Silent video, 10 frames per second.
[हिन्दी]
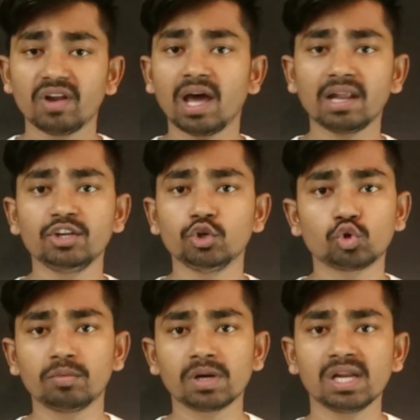फिलहाल
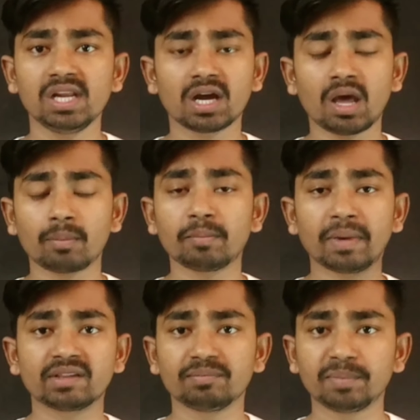यूट्यूबर के लिए अगर आपके
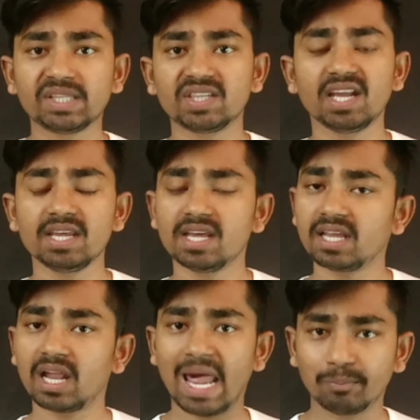पास पीसी नहीं
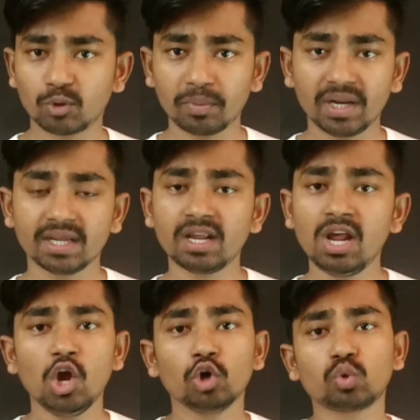है या लैपटॉप नहीं
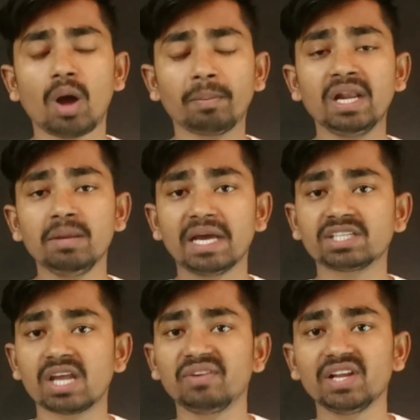है तो आपके लिए
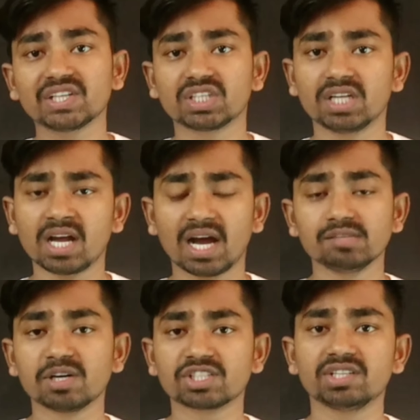बेस्ट एप्लीकेशन है
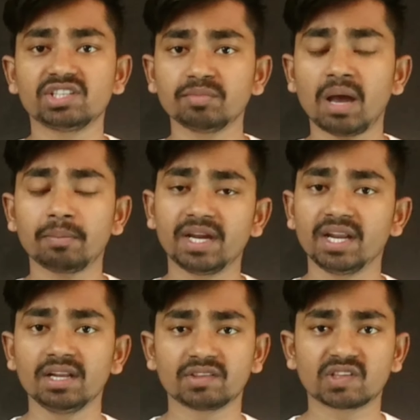काइन मास्टर जिसमें आप
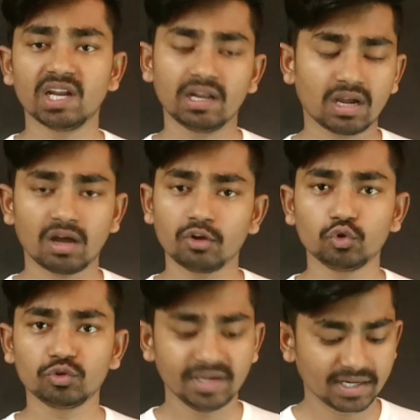ग्रीन स्क्रीन का
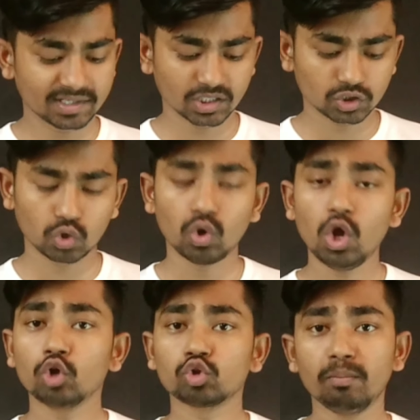यूज़ भी कर सकते
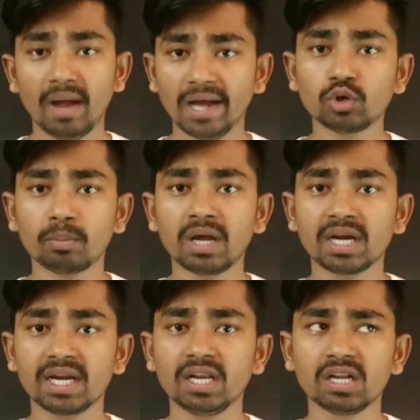हो तो मैं जो
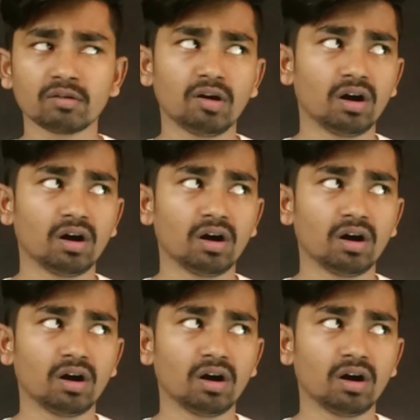अपना ग्रीन